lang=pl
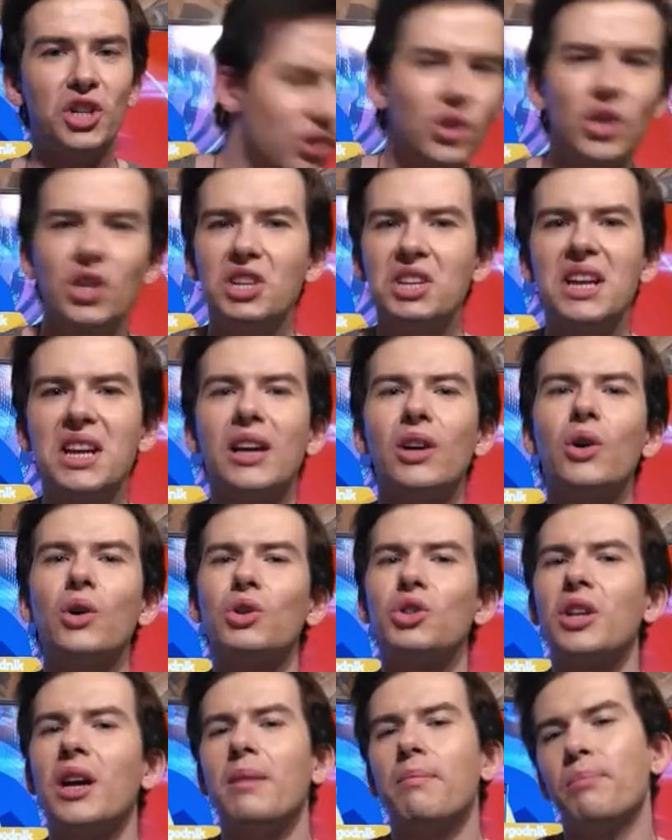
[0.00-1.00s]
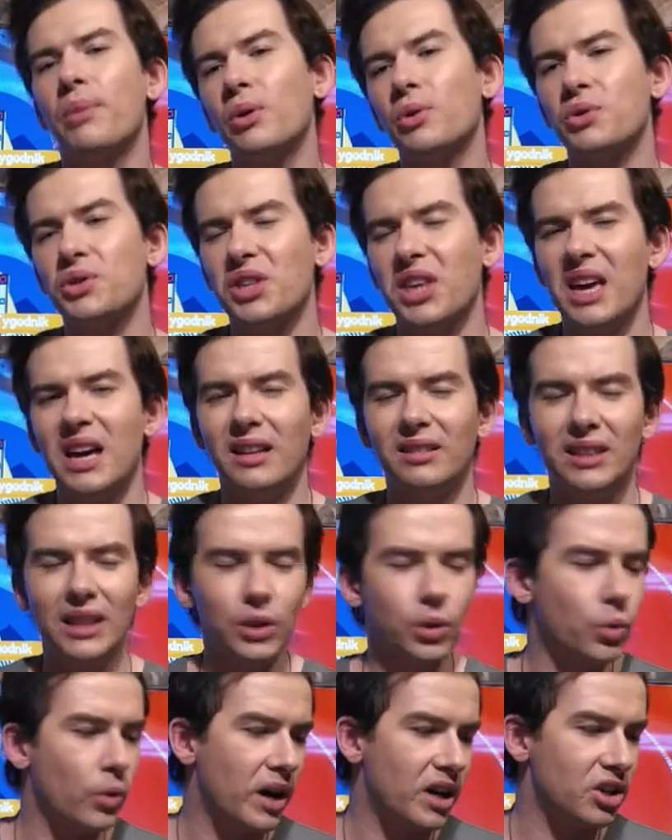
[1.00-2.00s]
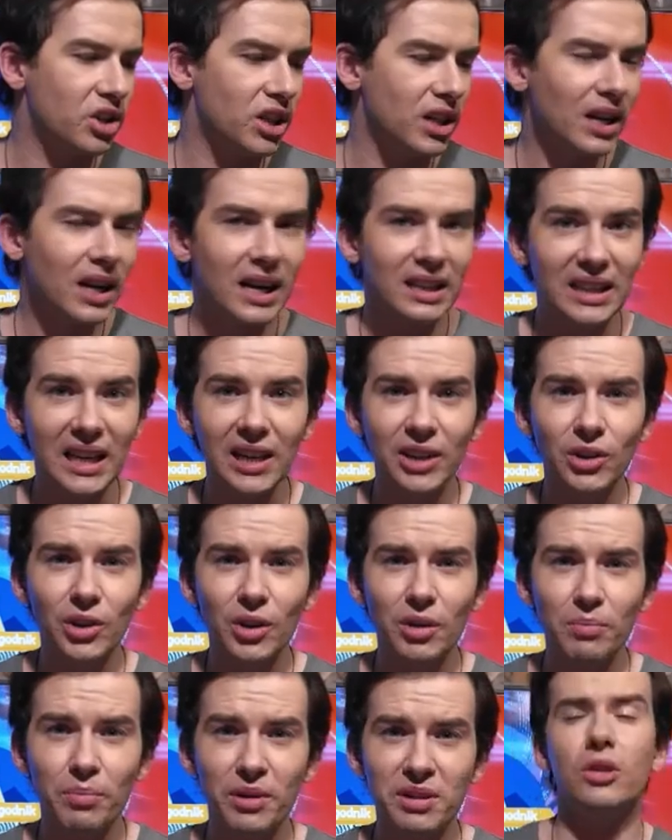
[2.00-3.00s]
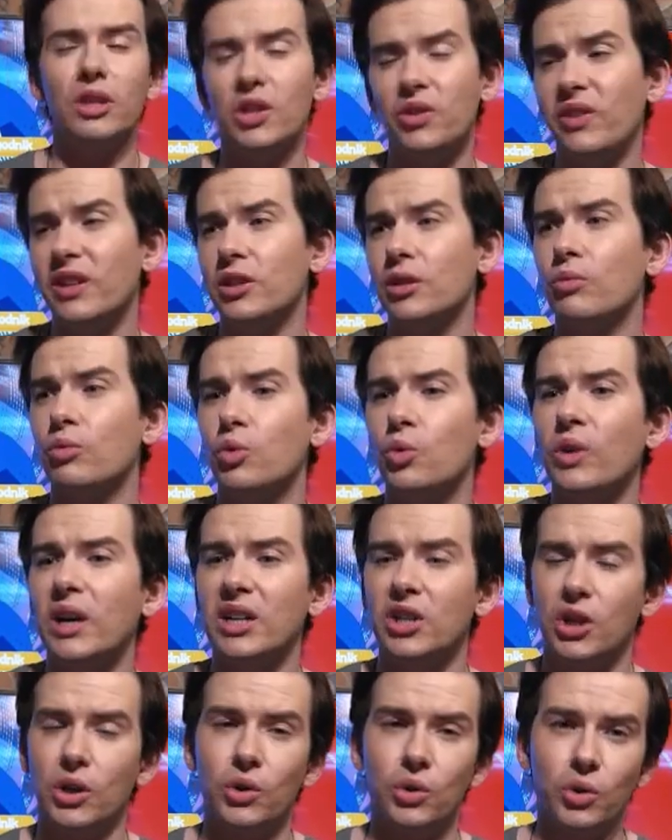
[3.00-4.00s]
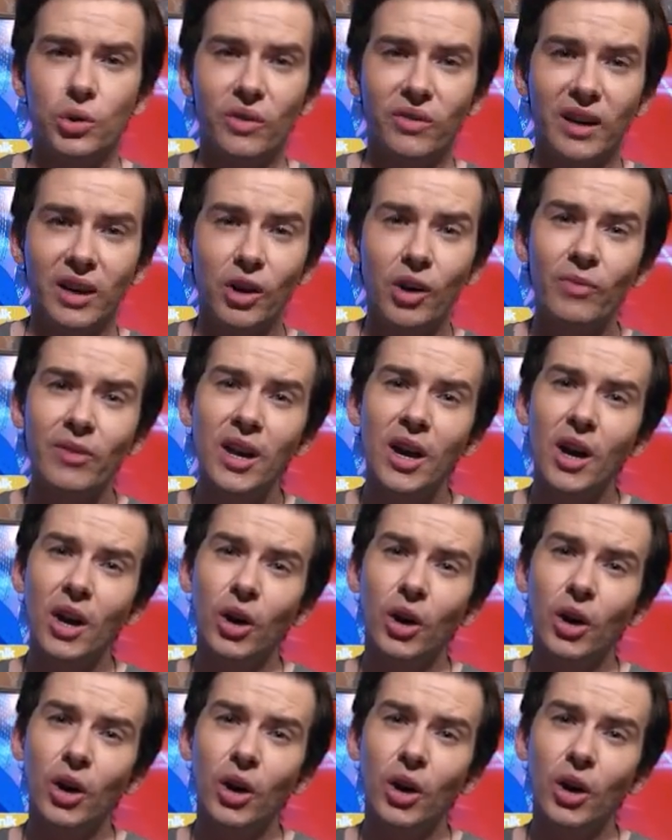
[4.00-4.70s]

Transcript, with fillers: czyli najgorsze polskie tatuaże, a tak to ze świecą szukać czegoś nowego,